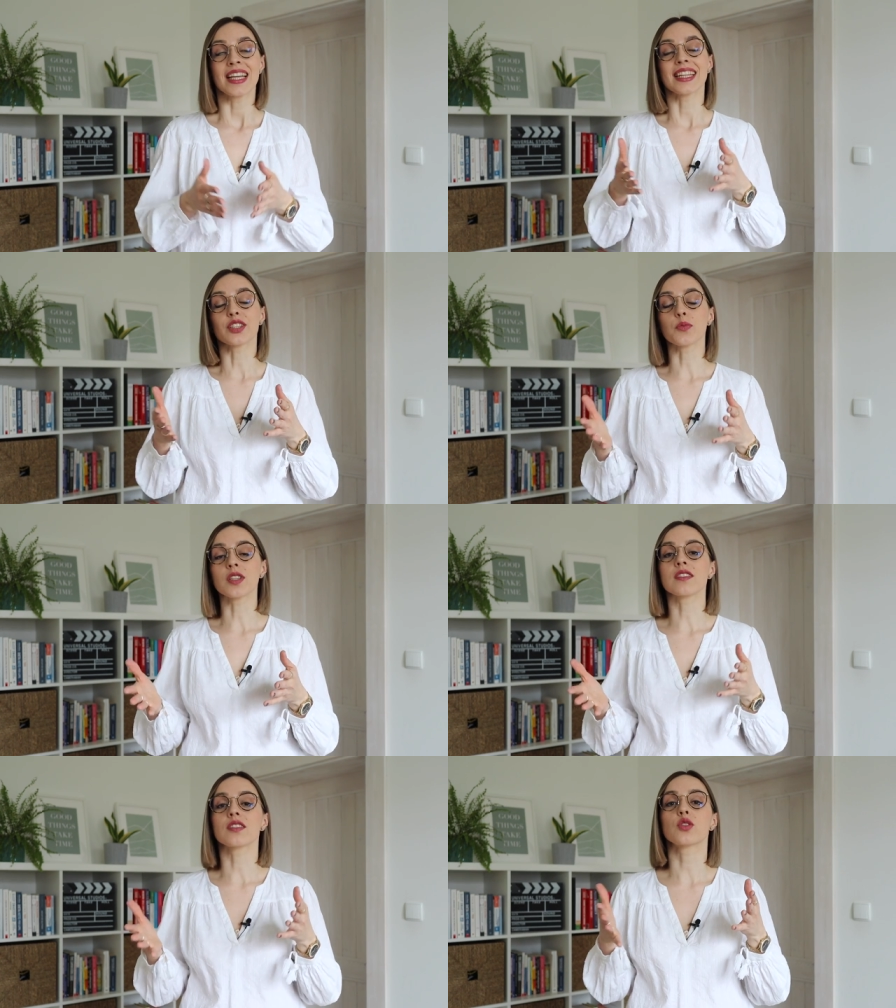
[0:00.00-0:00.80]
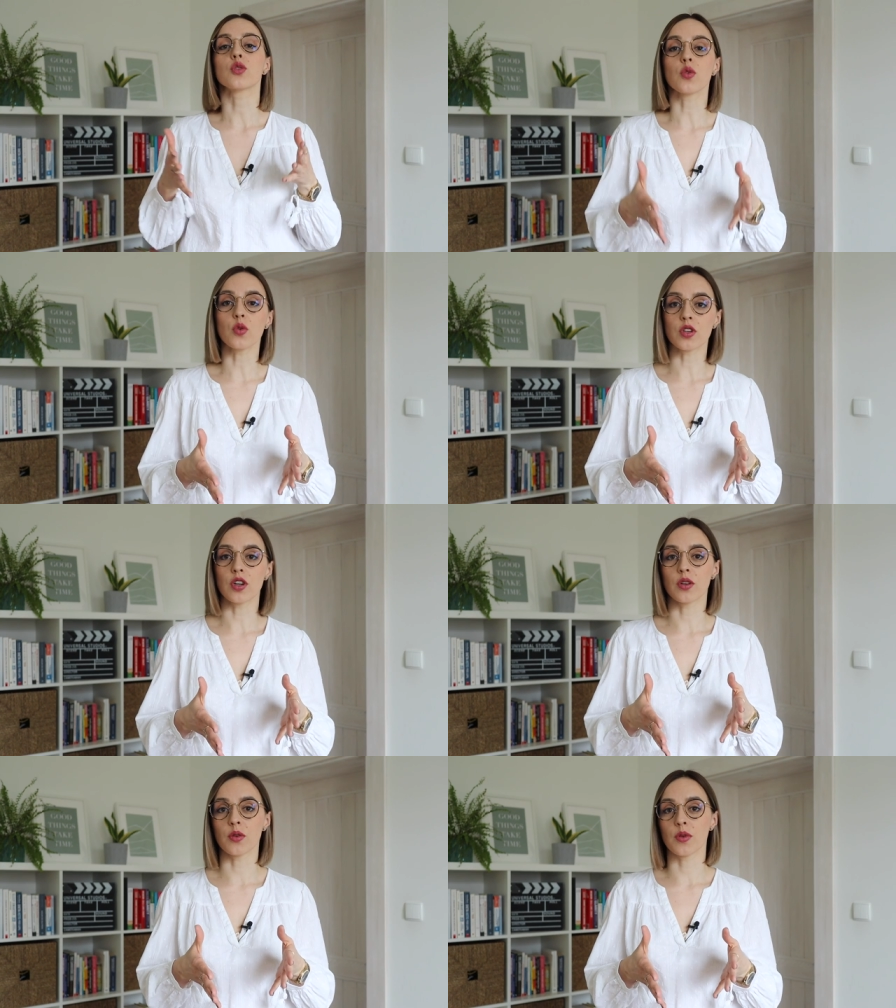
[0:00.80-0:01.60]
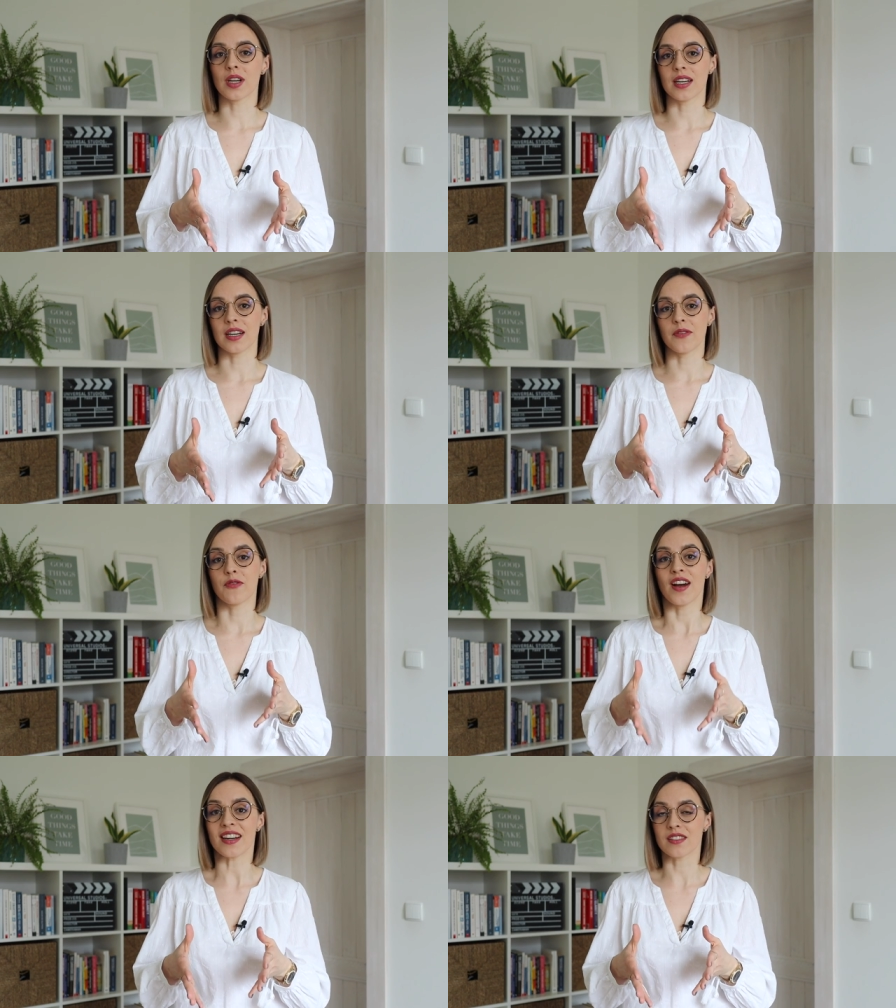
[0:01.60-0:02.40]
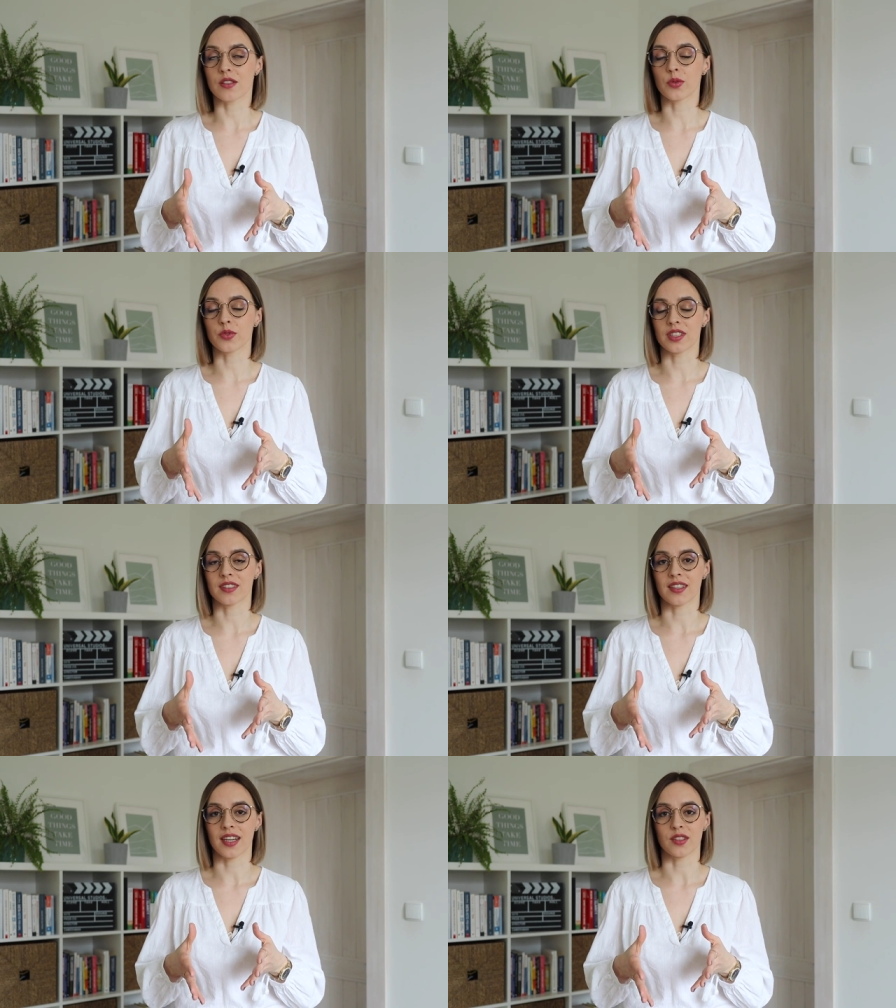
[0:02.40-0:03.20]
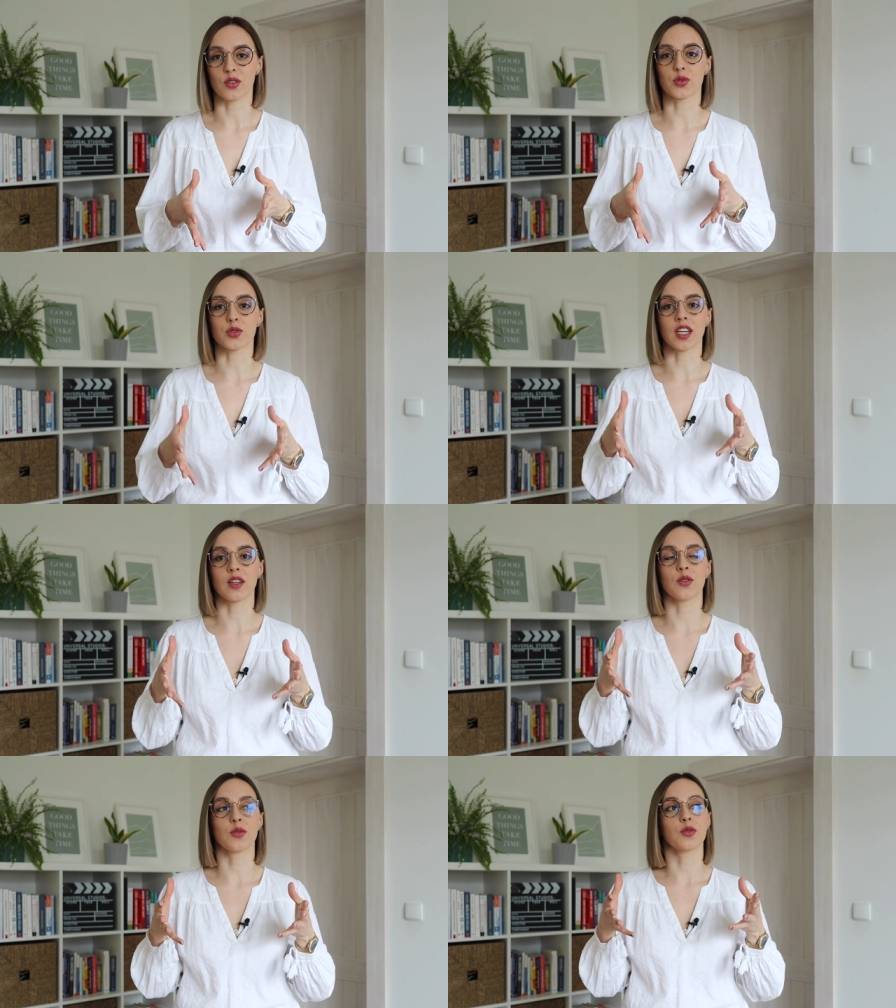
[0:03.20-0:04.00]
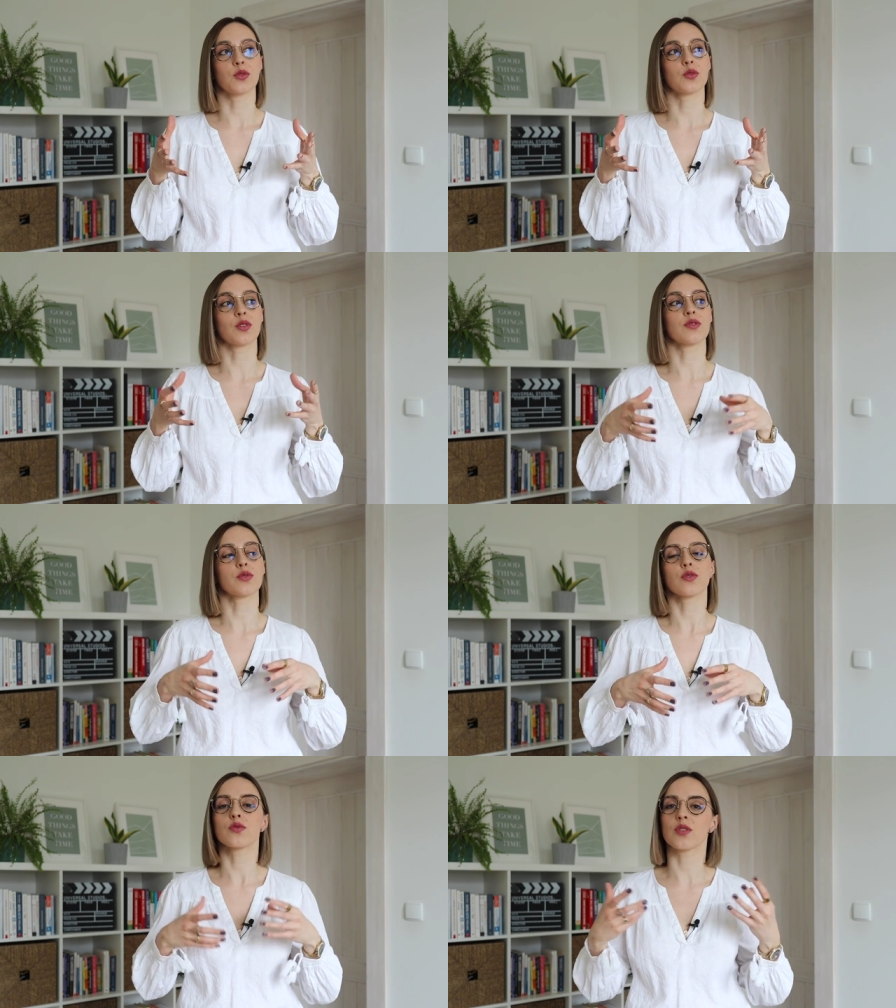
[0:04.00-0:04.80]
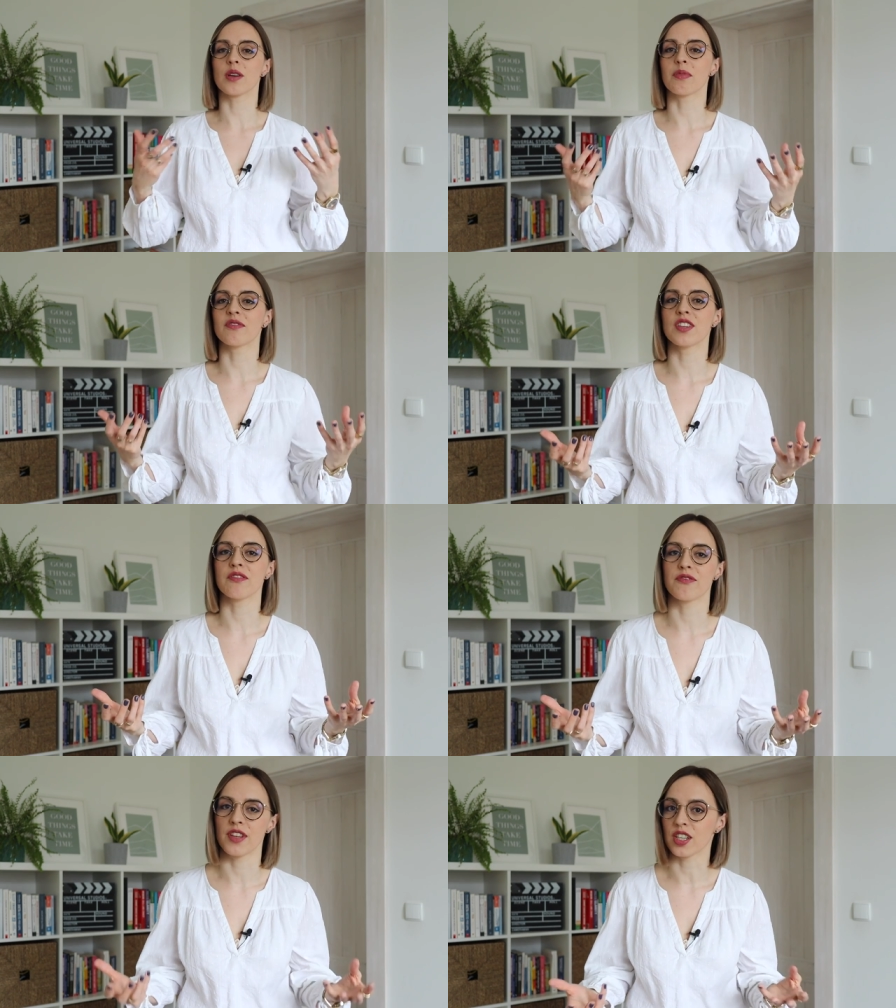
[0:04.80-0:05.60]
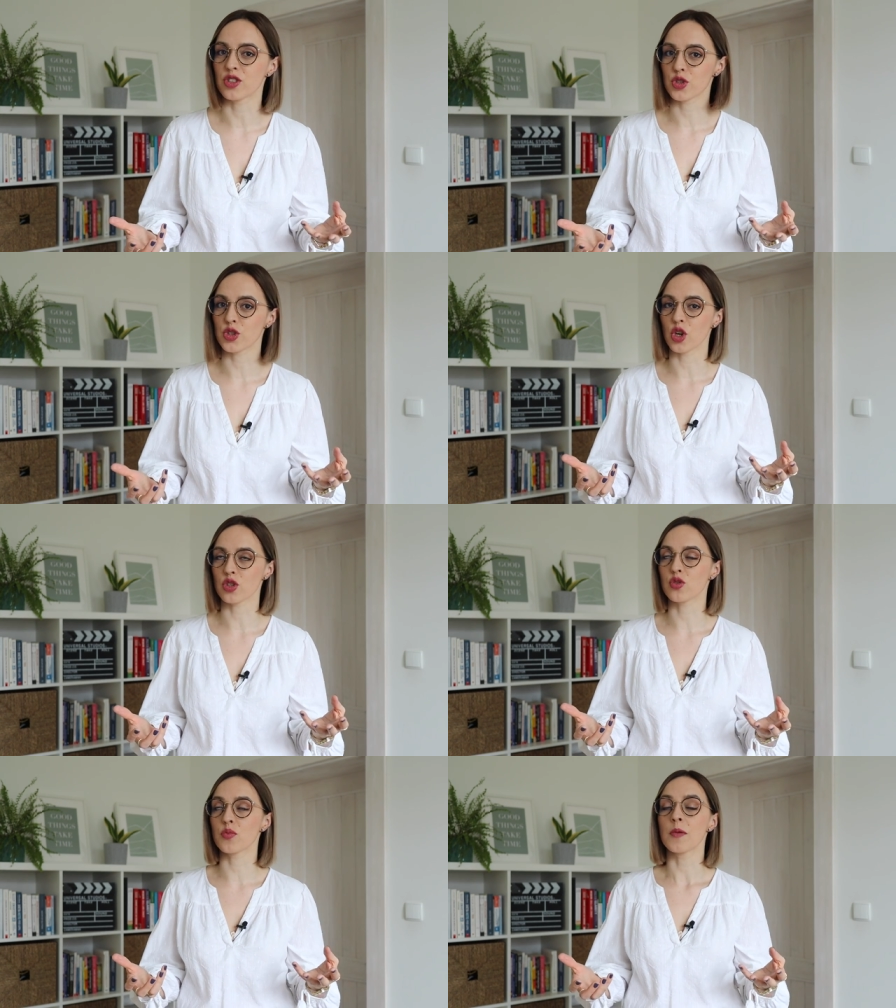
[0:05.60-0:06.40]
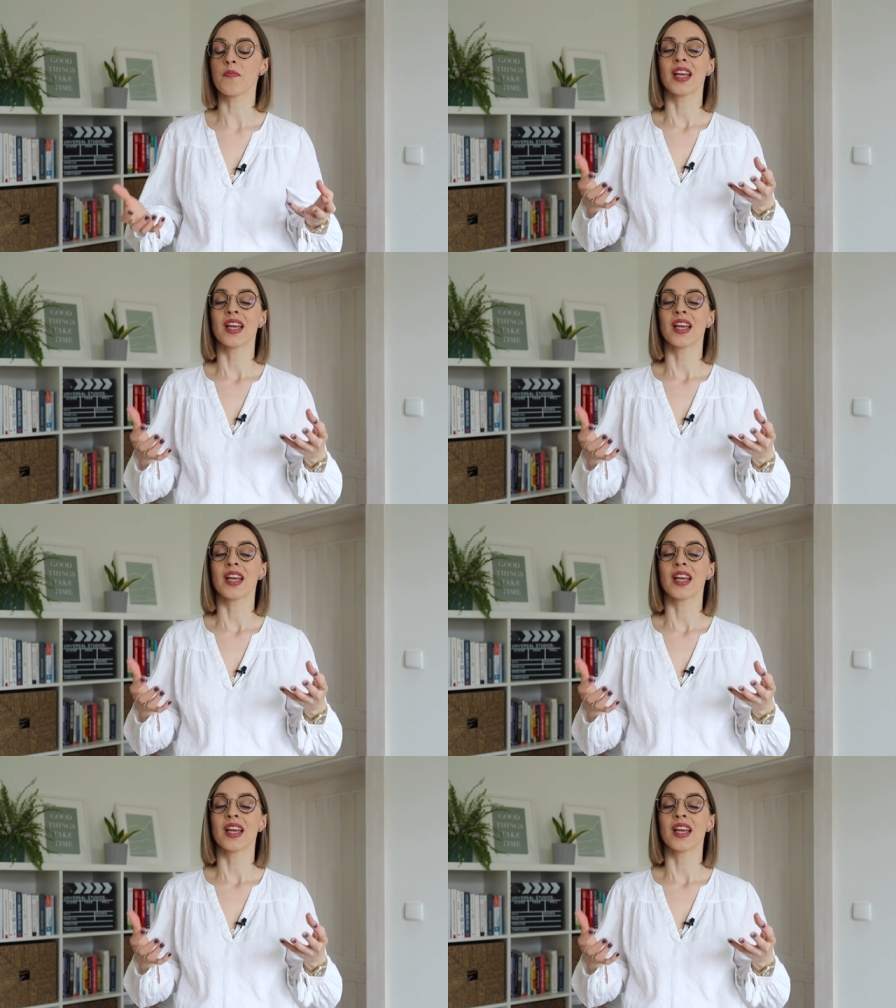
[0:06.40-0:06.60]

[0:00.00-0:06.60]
Natomiast drugą e, wersją diety keto, już taką, którą stosuje pewnie większość osób,